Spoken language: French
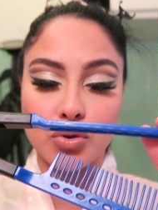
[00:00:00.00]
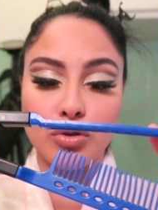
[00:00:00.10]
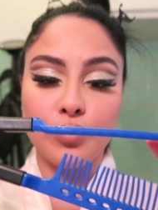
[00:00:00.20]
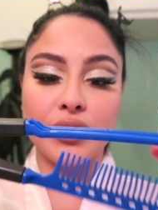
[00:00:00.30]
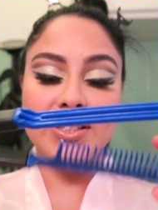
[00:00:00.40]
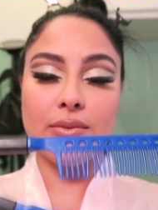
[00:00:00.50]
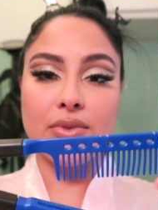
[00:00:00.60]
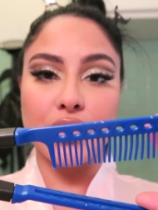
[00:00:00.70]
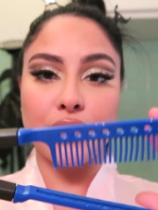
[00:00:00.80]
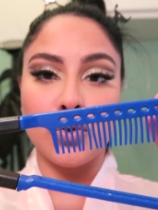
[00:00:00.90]
Du coup pour lisser
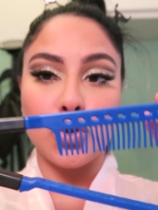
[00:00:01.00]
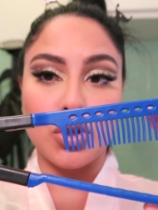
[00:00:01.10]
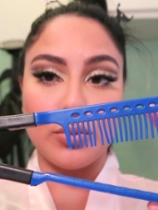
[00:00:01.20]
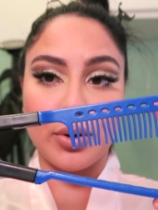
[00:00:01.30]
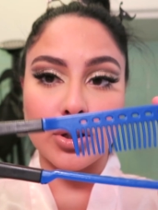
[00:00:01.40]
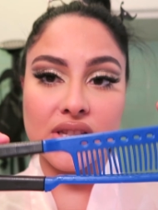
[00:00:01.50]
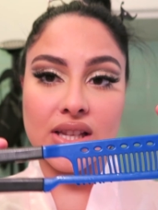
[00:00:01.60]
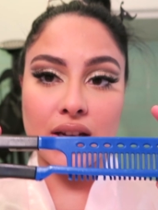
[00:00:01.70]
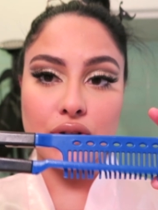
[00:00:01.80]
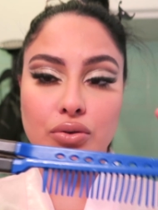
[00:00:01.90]
mes cheveux, je prends
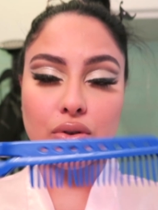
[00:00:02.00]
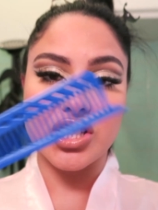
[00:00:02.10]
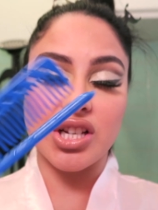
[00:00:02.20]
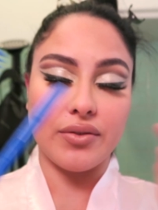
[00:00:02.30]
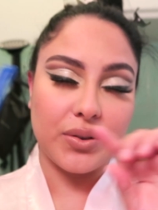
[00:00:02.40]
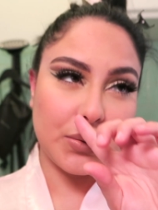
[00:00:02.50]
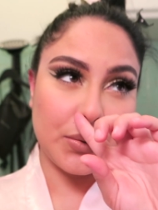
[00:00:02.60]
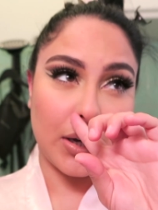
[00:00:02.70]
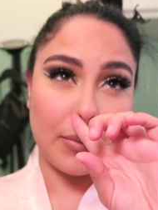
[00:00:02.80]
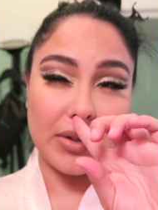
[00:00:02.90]
ça, je crois que je l'avais eu
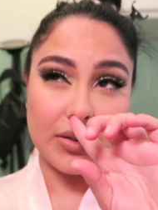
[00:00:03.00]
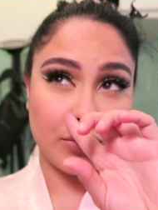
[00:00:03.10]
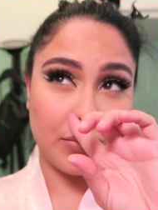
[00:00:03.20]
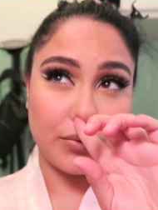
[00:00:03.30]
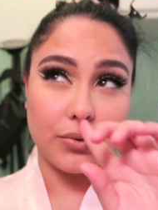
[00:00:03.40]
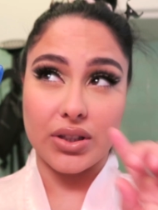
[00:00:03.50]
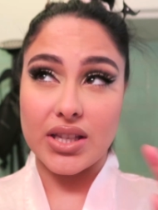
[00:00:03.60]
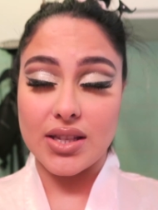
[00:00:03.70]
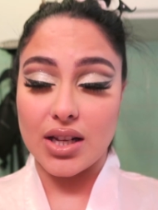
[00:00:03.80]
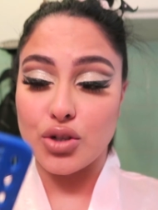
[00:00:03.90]
sur Amazon ou sur
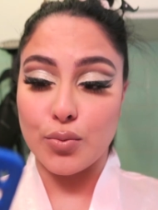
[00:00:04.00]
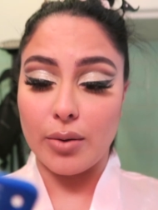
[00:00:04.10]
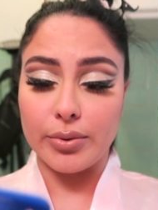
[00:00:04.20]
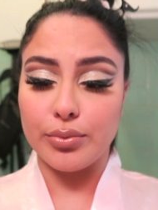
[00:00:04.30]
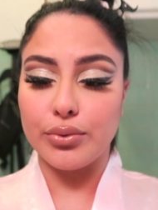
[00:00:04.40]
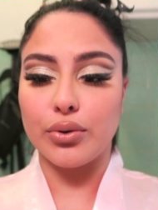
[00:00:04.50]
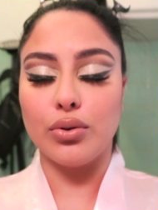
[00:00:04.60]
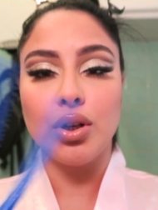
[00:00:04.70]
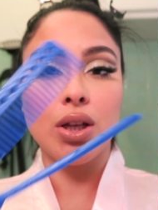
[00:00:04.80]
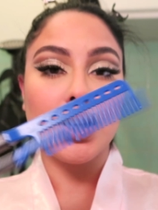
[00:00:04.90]
YesStyle, je me rappelle plus
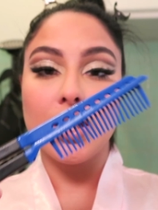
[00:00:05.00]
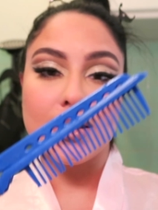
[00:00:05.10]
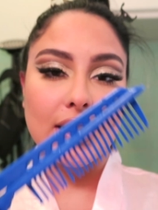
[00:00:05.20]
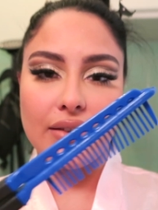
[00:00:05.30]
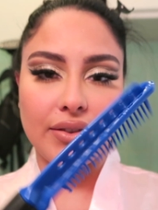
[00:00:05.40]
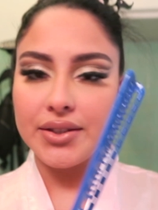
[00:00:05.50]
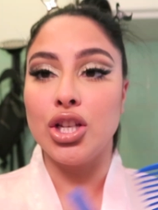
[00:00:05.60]
trop. C'est la vie.